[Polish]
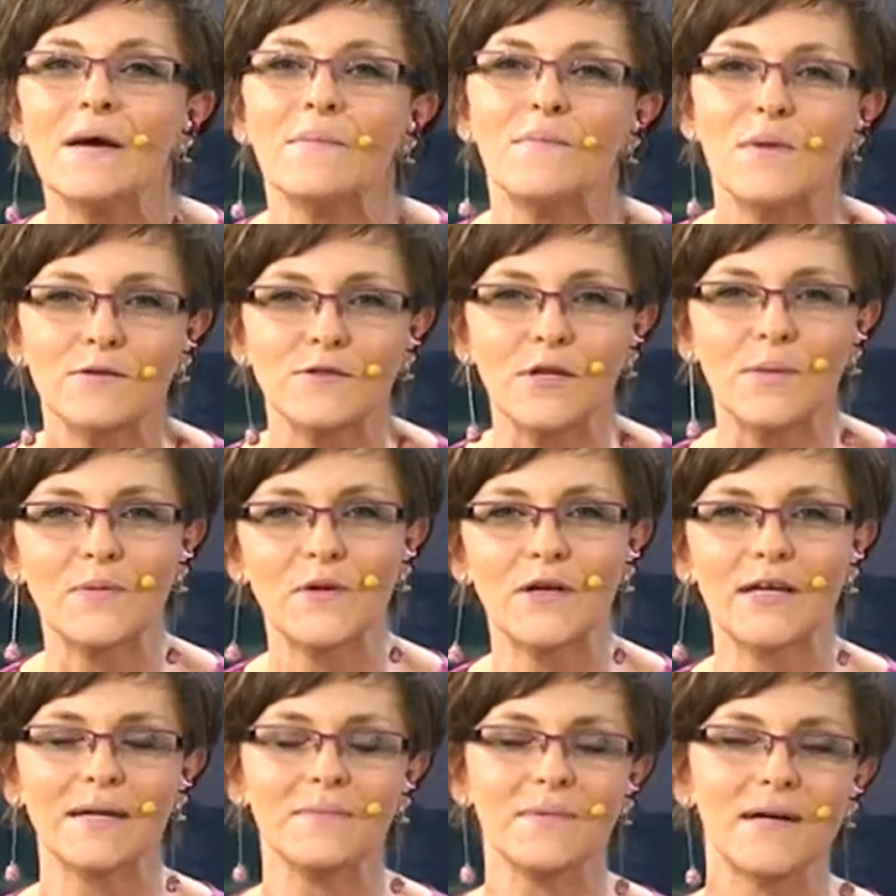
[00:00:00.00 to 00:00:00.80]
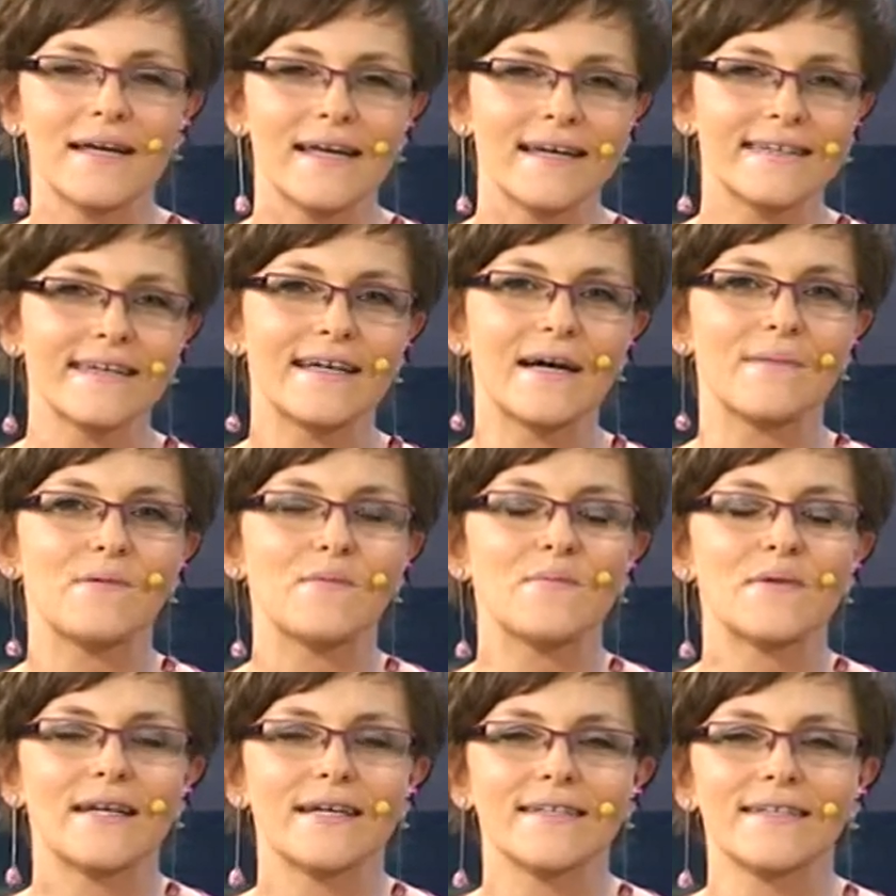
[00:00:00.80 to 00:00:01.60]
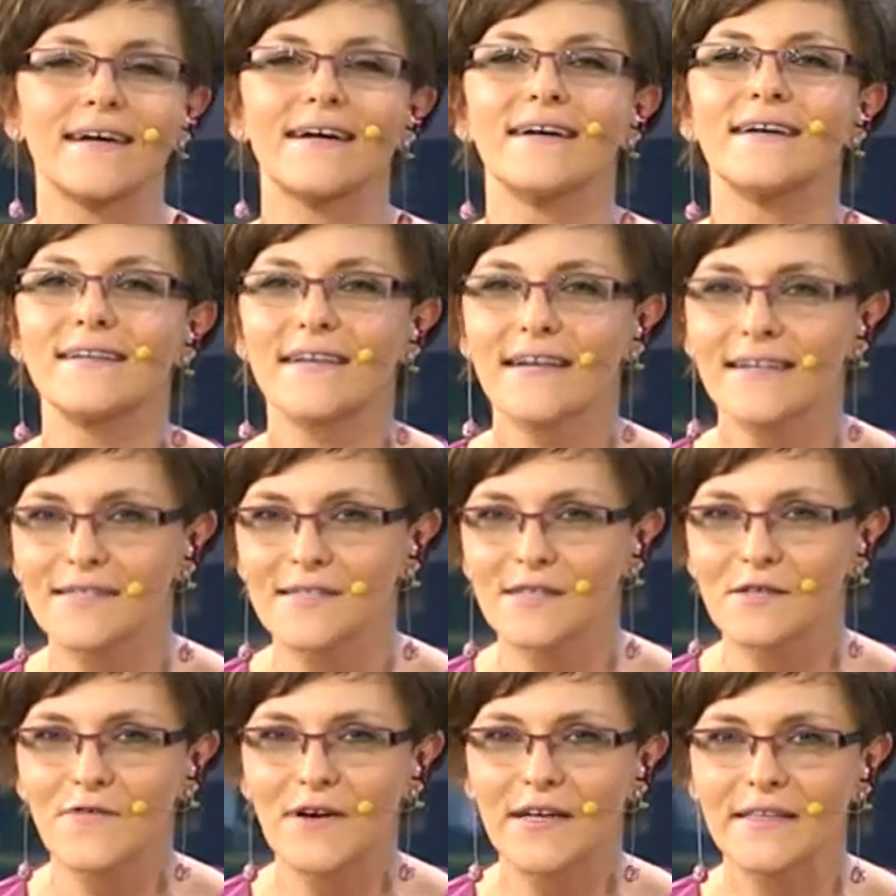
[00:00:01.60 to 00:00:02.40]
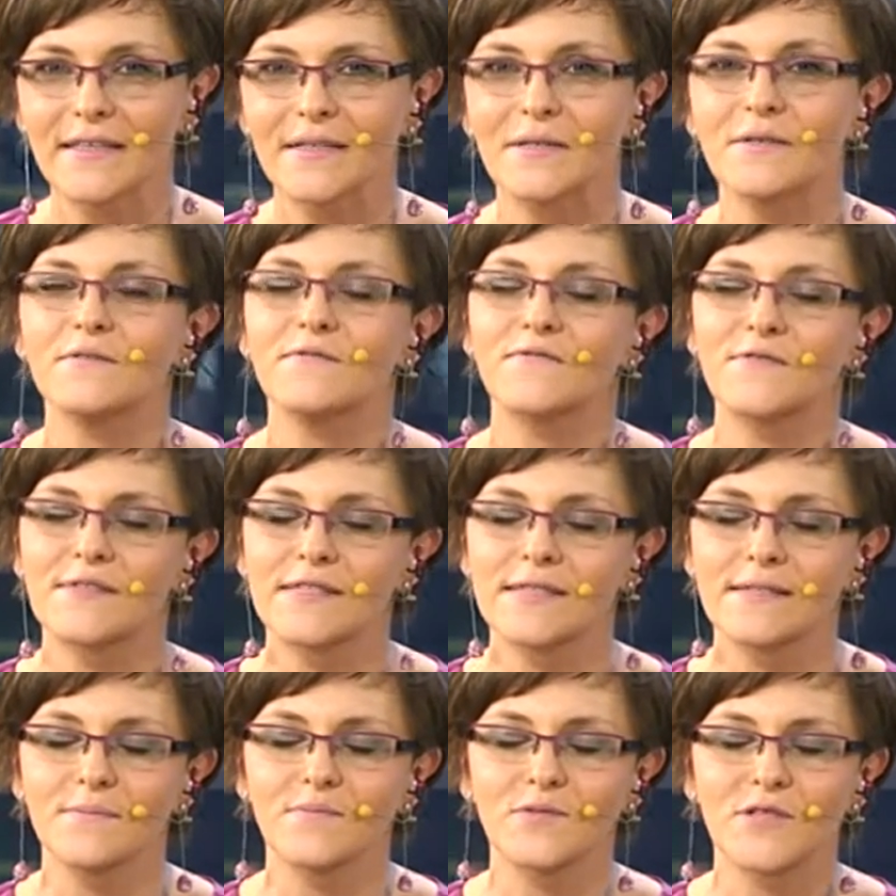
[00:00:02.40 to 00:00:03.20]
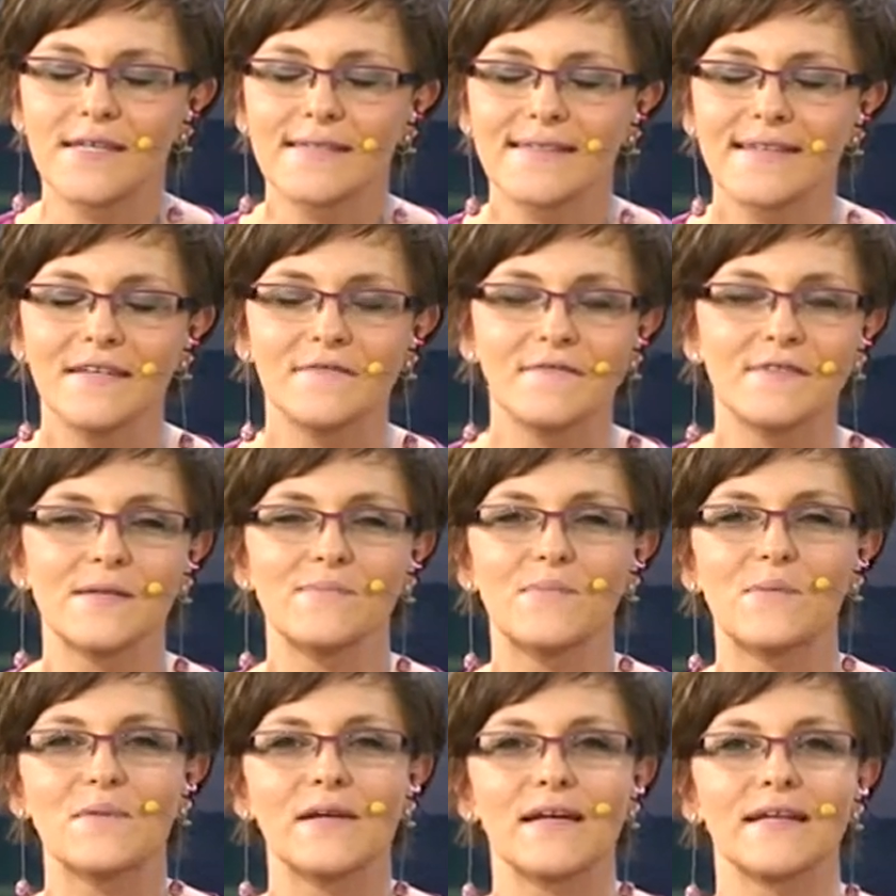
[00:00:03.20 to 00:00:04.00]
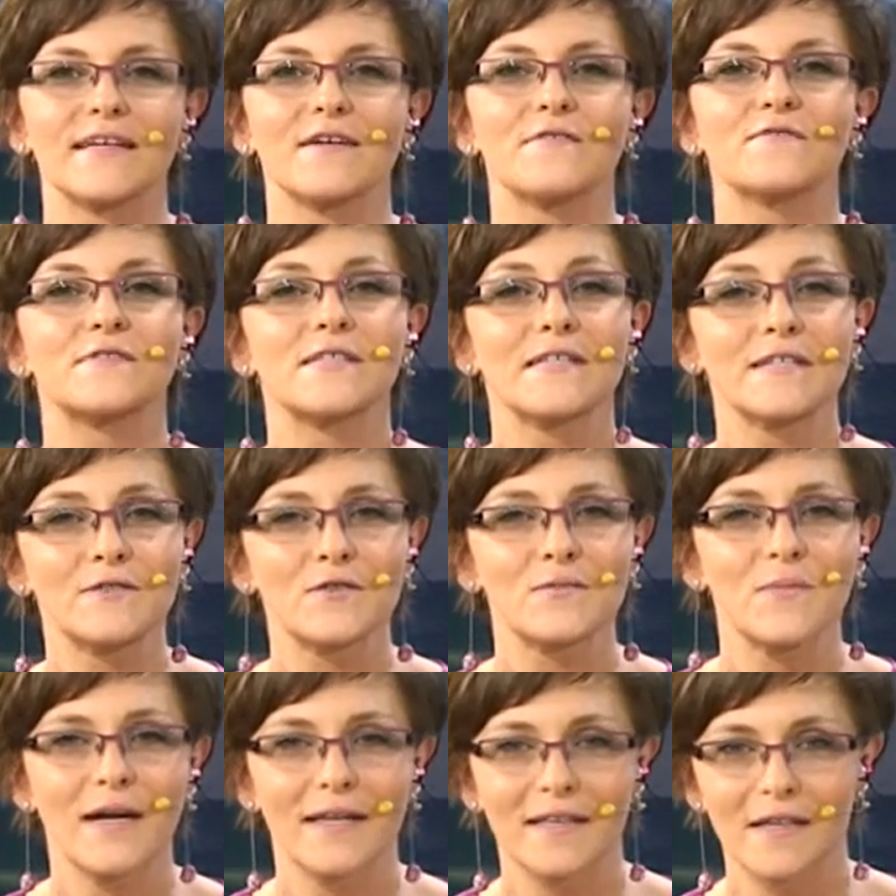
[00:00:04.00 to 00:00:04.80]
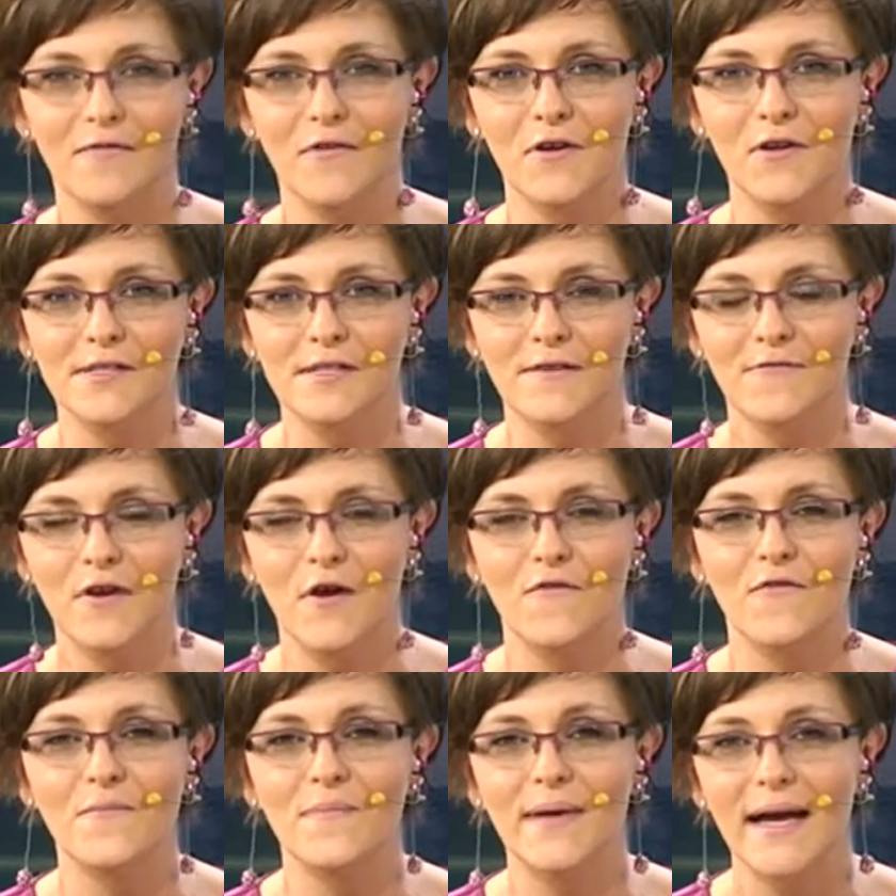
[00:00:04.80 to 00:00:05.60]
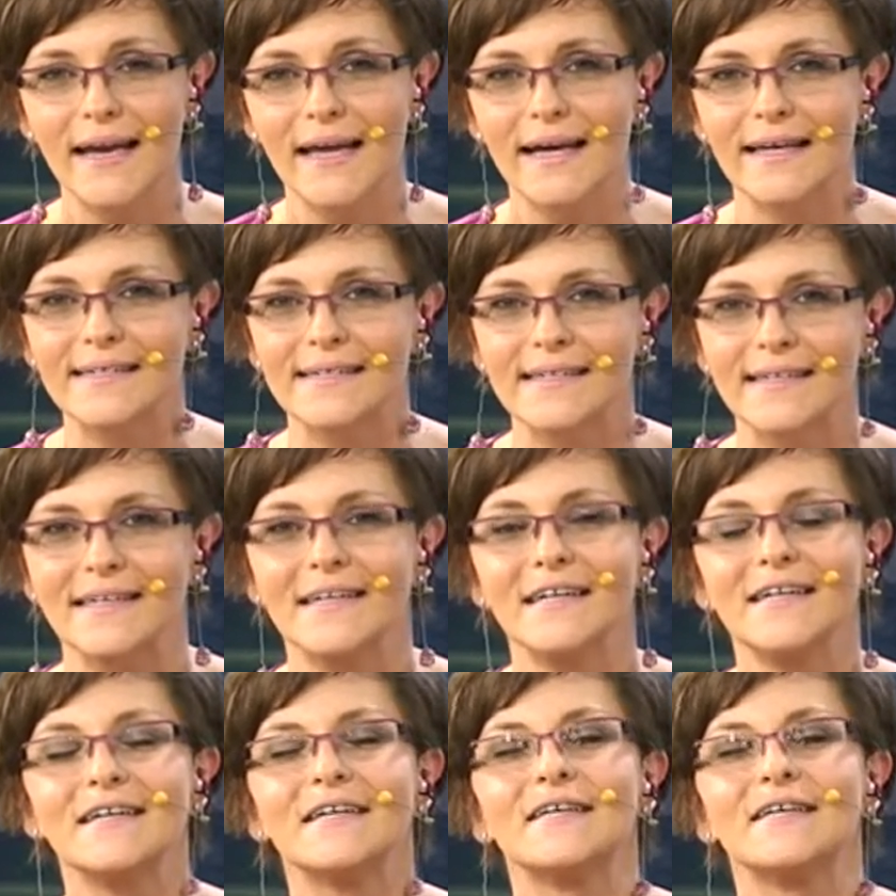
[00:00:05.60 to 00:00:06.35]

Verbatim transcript: Był to program Galaktyka Pomerania realizowany w, przez Telewizję Pomerania w Centrum Handlowo-Rozrywkowym Galaksy.